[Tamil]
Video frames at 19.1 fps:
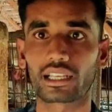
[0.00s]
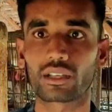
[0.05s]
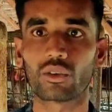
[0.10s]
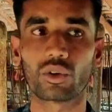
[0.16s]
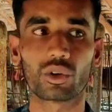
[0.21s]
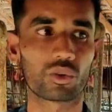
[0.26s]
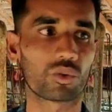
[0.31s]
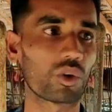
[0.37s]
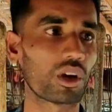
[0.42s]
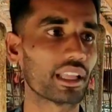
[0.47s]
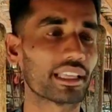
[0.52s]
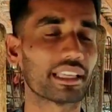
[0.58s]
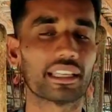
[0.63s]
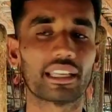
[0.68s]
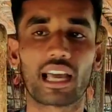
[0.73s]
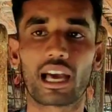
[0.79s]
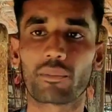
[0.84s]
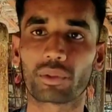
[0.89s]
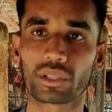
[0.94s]
ஆனால் ஒரு
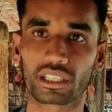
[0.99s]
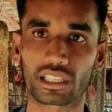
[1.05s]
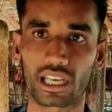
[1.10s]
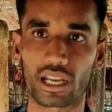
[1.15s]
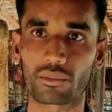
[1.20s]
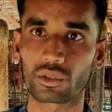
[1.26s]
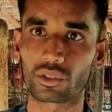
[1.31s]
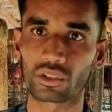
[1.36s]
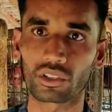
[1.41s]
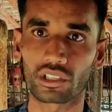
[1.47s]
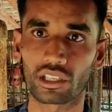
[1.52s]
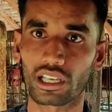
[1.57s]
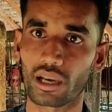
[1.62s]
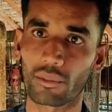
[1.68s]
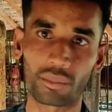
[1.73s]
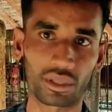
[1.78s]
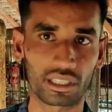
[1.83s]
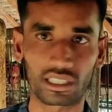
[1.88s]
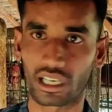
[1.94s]
கோழிக்கு நாற்பது கிராம் டு
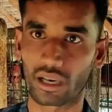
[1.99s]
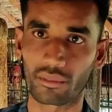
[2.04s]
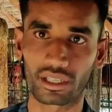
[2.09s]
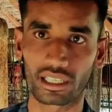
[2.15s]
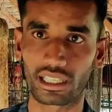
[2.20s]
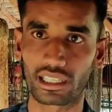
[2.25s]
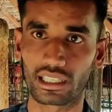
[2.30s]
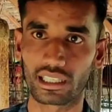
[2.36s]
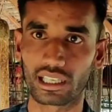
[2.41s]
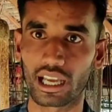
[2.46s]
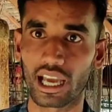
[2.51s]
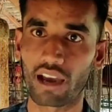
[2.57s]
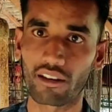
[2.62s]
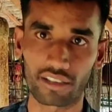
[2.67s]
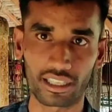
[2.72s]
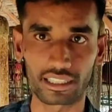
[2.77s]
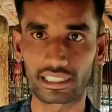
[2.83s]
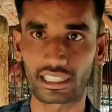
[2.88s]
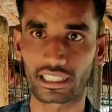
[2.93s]
ஐம்பது கிராமுங்க
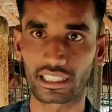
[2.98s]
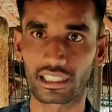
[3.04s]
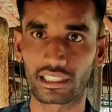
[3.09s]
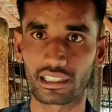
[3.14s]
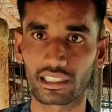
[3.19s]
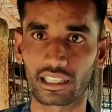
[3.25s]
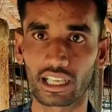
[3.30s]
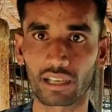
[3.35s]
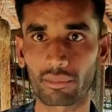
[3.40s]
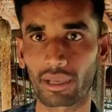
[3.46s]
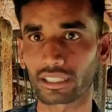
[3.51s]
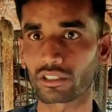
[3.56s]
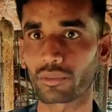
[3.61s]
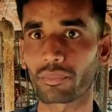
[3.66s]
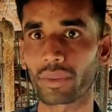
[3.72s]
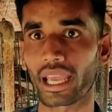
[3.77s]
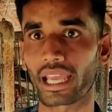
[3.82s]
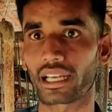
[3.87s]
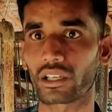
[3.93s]
ஆவரேஜாங்க நாங்கள்
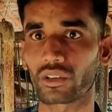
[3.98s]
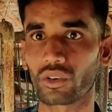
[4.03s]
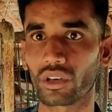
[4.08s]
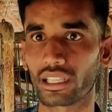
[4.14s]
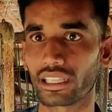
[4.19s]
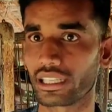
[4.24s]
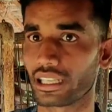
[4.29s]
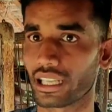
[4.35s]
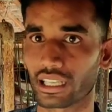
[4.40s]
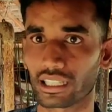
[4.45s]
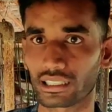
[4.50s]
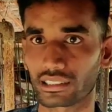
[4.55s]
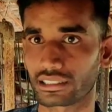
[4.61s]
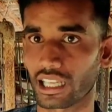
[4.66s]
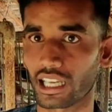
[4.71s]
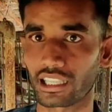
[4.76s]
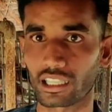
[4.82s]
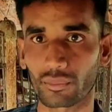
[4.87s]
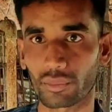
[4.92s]
மேக்ஸிமம் பேரண்ட் கோழிக்கு
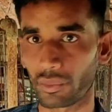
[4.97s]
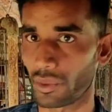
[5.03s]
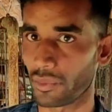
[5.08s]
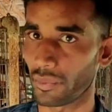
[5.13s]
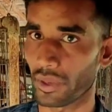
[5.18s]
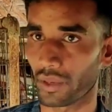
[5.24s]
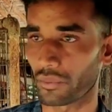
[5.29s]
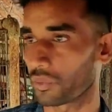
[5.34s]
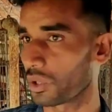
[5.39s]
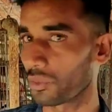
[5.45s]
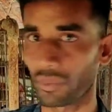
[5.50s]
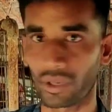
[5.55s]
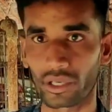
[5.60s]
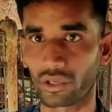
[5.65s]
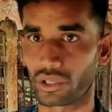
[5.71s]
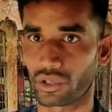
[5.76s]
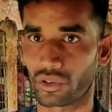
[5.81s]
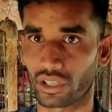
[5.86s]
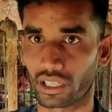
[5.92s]
நாங்கள் ஸ்டாக் எப்பயுமே ஃபுல்
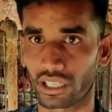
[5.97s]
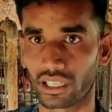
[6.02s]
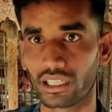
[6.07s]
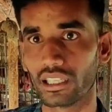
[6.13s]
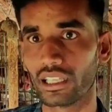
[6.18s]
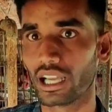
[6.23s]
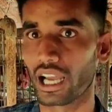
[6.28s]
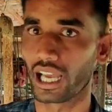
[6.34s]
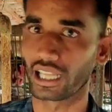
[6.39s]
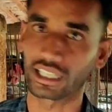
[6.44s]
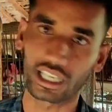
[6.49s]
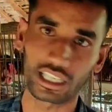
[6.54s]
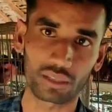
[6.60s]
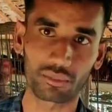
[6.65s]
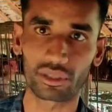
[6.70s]
பண்ணி விட்டுருவாங்க அது